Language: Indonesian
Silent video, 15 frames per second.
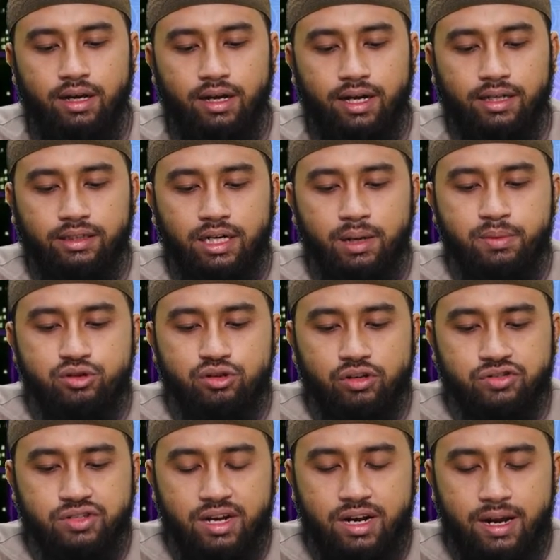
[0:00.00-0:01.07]
Kata Nabi
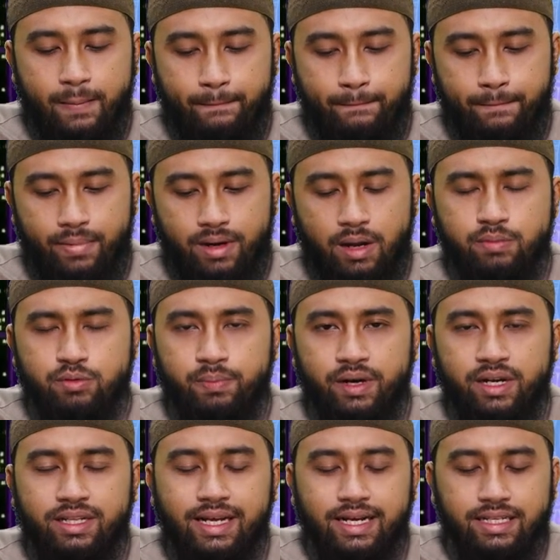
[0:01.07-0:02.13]
SAW, Nabi
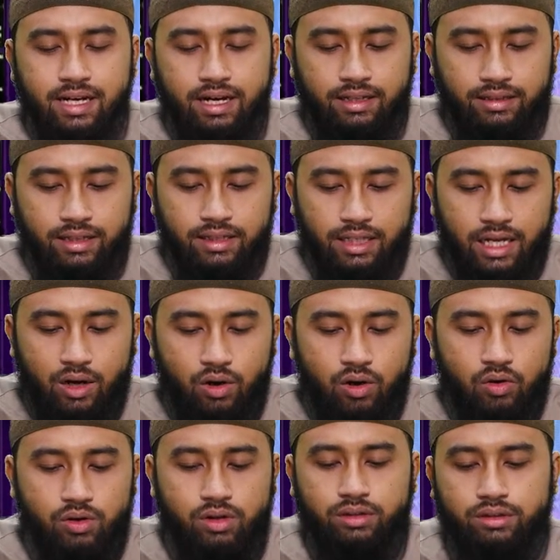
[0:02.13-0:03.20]
pernah ditanya tentang
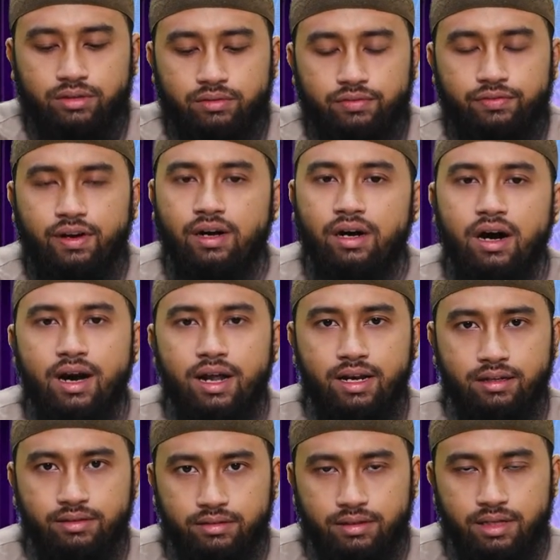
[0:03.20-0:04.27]
aurat.
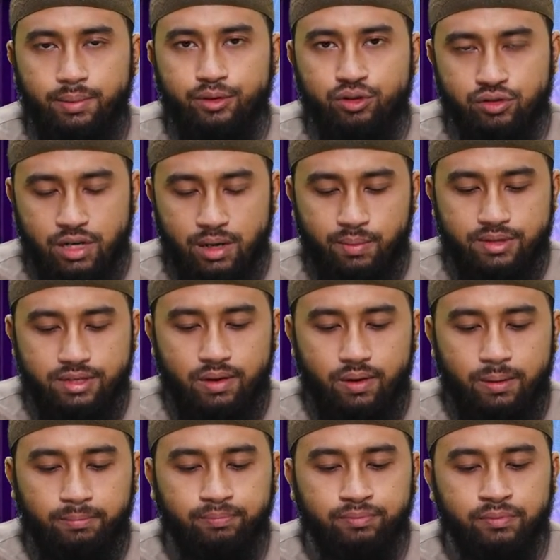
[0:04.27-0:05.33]
Fakal Nabi SAW
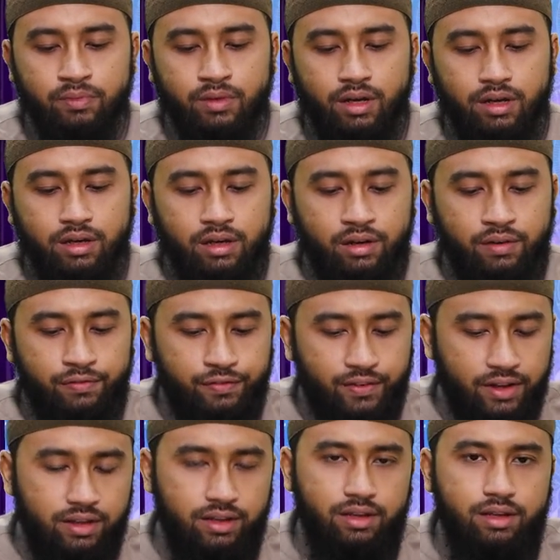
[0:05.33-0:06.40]
menjawab,
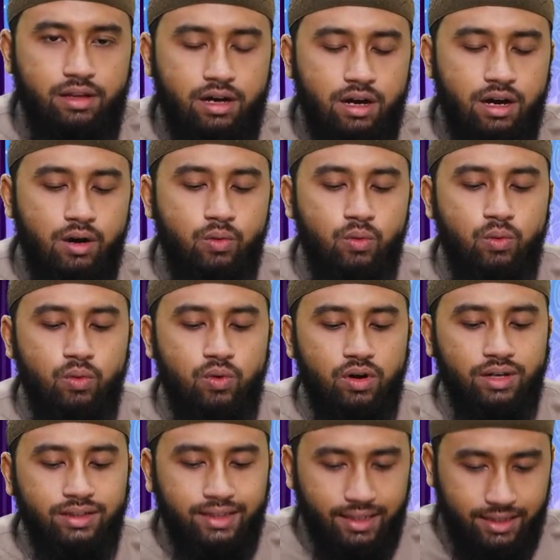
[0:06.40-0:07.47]
Ihfaz
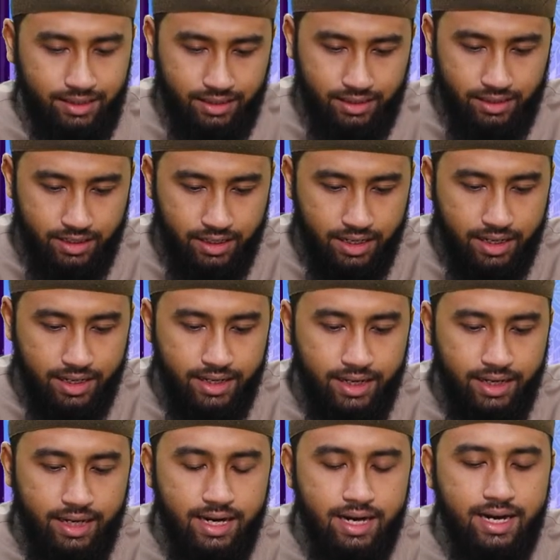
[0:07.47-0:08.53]
auratak
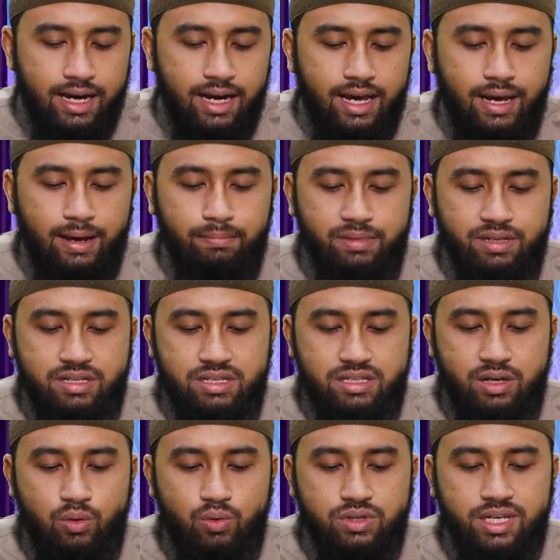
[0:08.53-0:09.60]
illa min
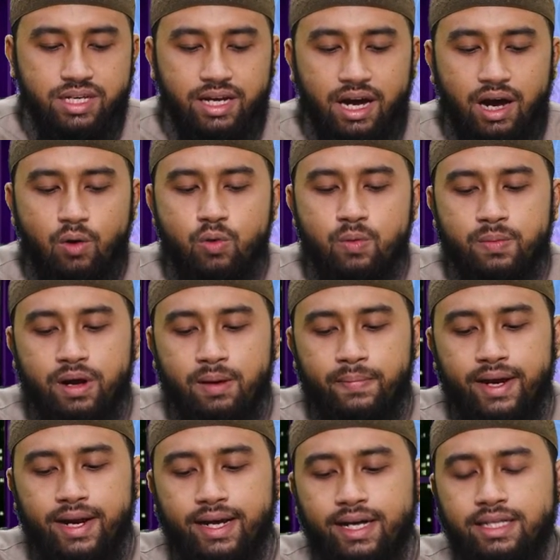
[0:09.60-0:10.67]
zaujika aw ma
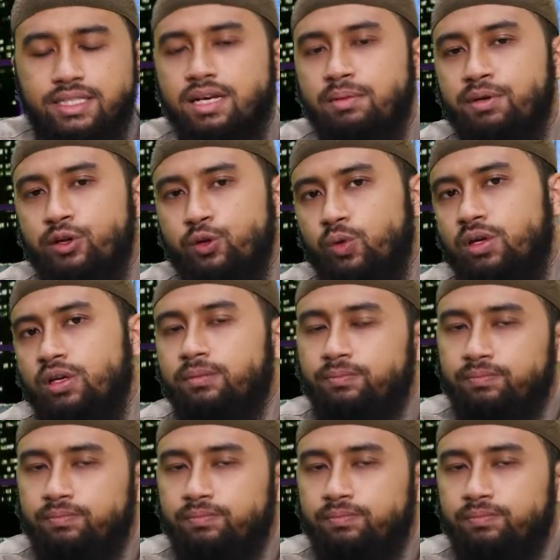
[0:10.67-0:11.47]
malakat yaminuk.